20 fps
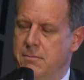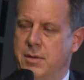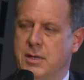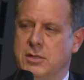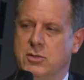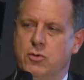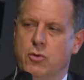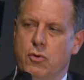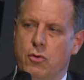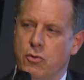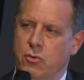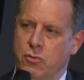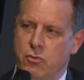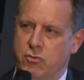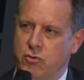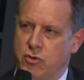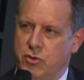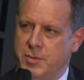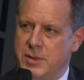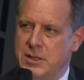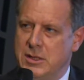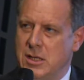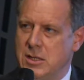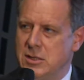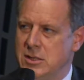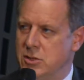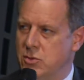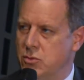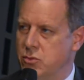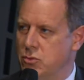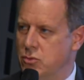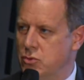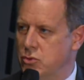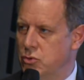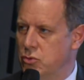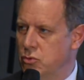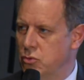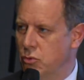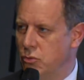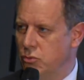parce qu'une hospitalisation
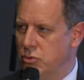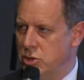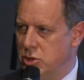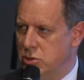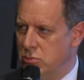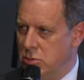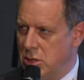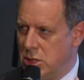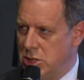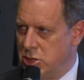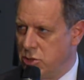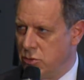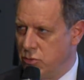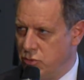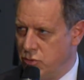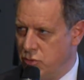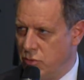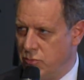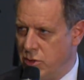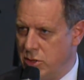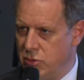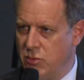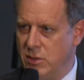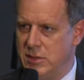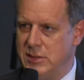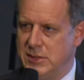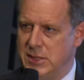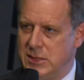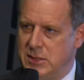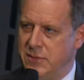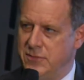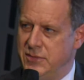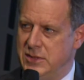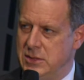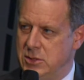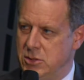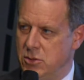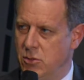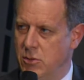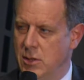de jour ou de la chirurgie ambulatoire, c'est
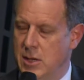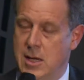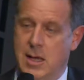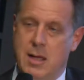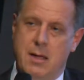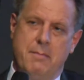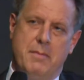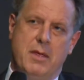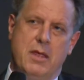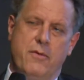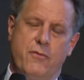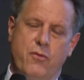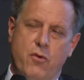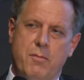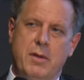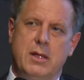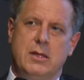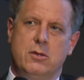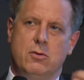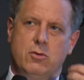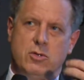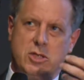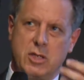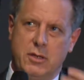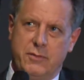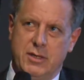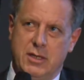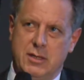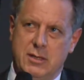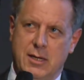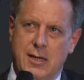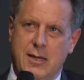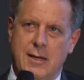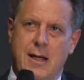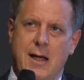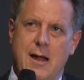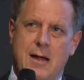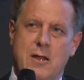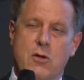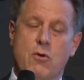efficient. Mais il faut maintenant, j'y
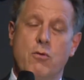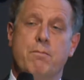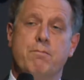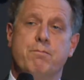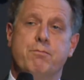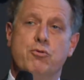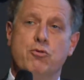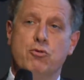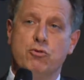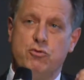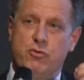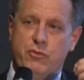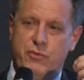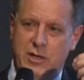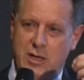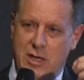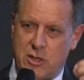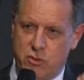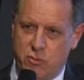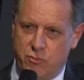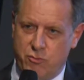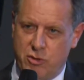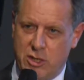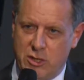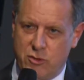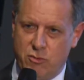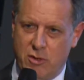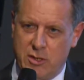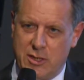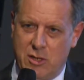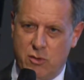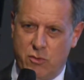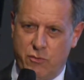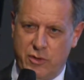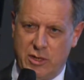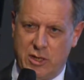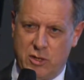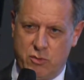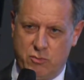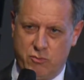reviendrai, aller au bout du virage ambulatoire, qui est le
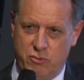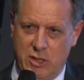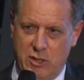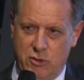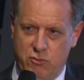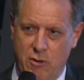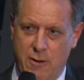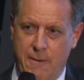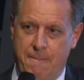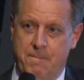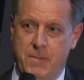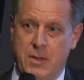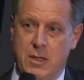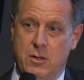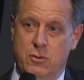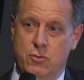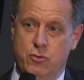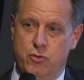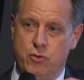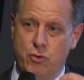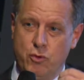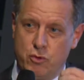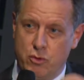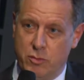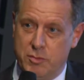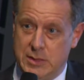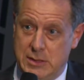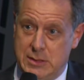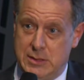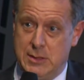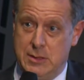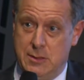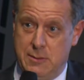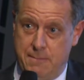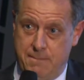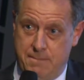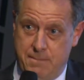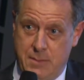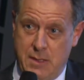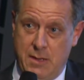virage ambulatoire du
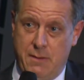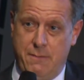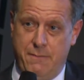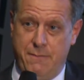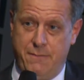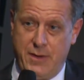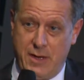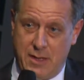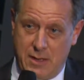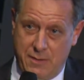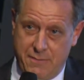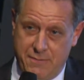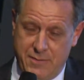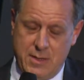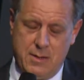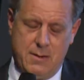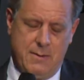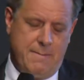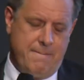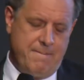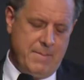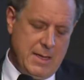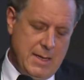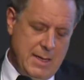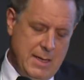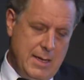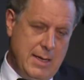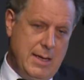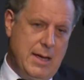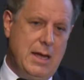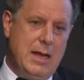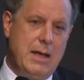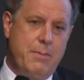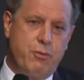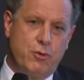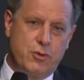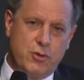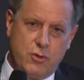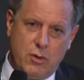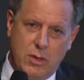domicile, vers la ville. Et là,
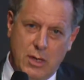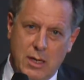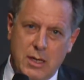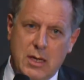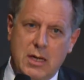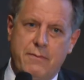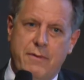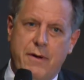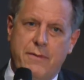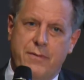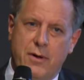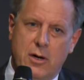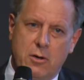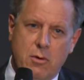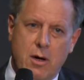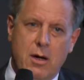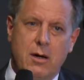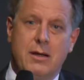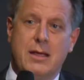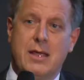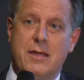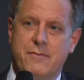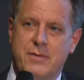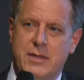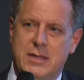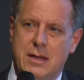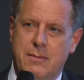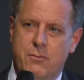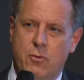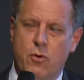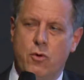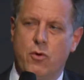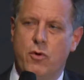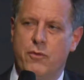pour cela, il va falloir évidemment